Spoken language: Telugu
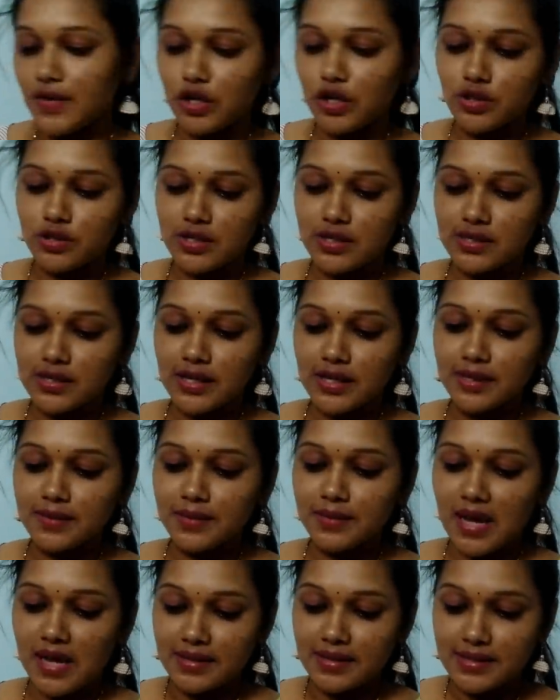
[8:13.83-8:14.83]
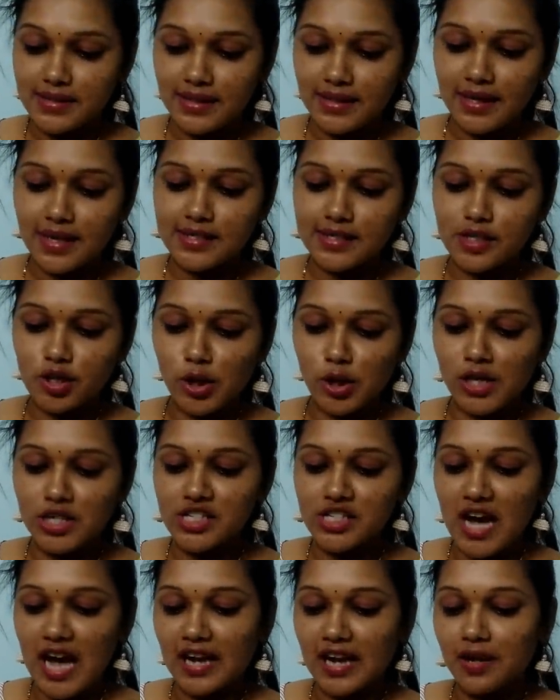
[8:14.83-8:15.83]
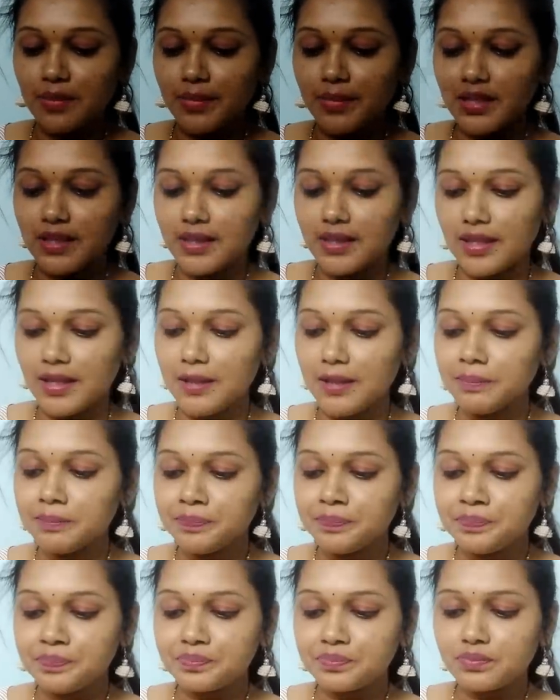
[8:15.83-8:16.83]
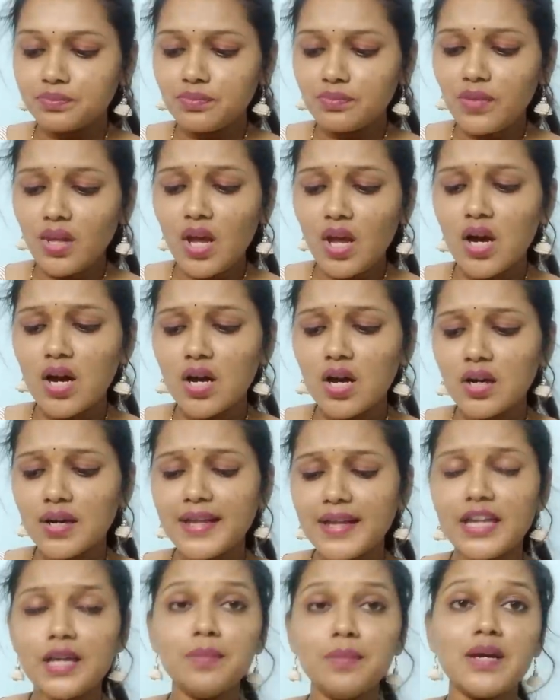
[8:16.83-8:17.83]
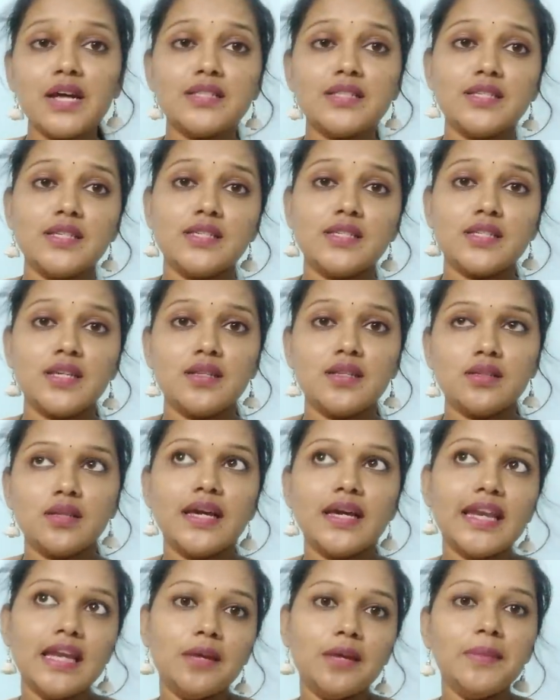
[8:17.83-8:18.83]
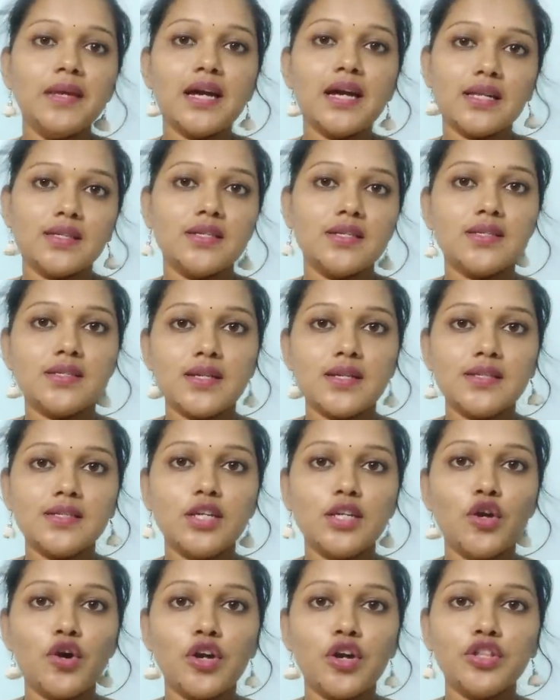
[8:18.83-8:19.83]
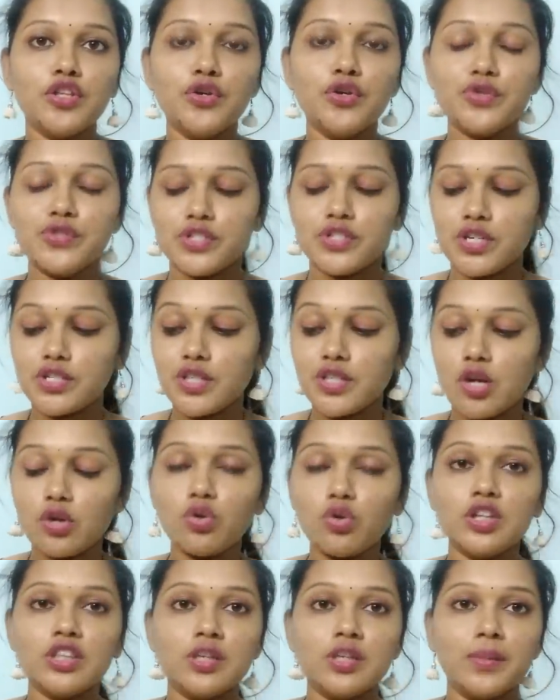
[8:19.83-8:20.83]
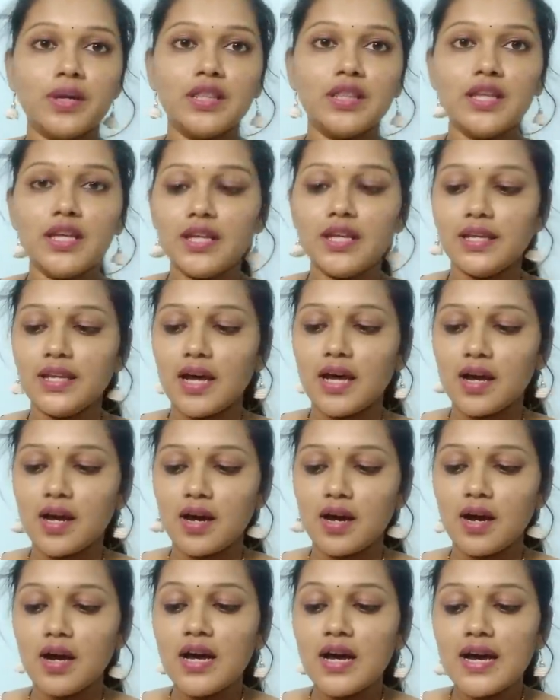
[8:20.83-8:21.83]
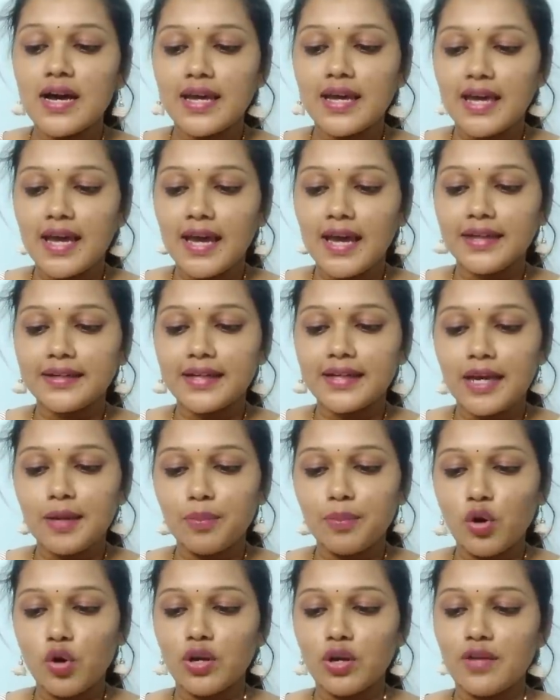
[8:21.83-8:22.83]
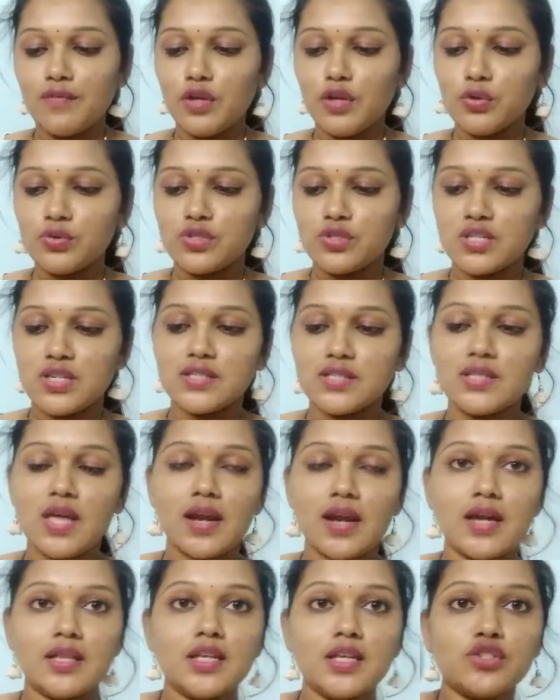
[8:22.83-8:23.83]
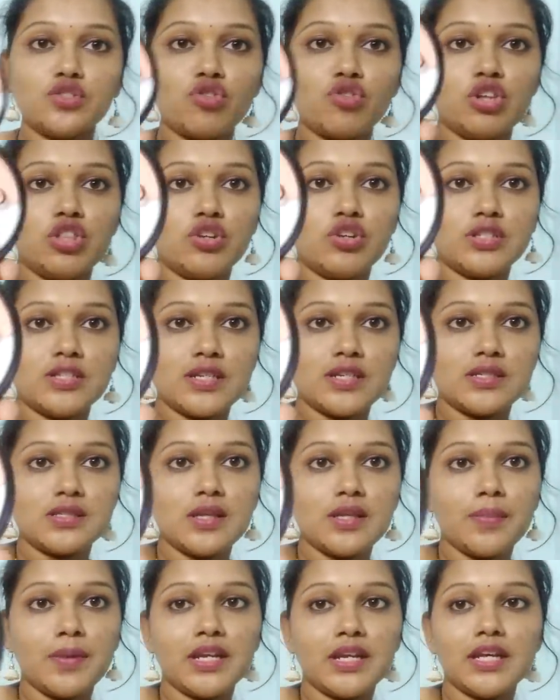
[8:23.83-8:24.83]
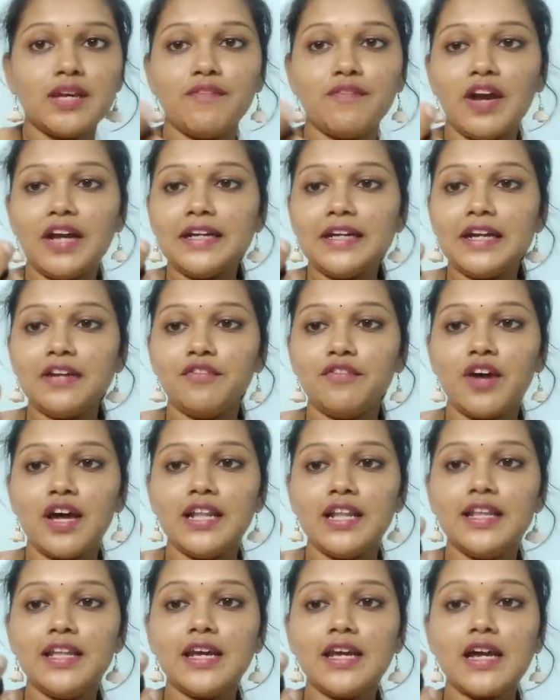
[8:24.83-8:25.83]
వన్ వచ్చేస్తే కన్సీలర్స్లోనే చాలామంది క్రీమ్ కన్సిస్టెన్ క్రీమీ కన్సిస్టెన్సీలో అనేది యూస్ చేస్తారు కొంతమంది ఇలాగా కేక్ టైప్లో ఉన్నవి యూజ్ చేస్తారు కదా సో ఇది వచ్చేస్తే మనకి వెట్ అండ్ ది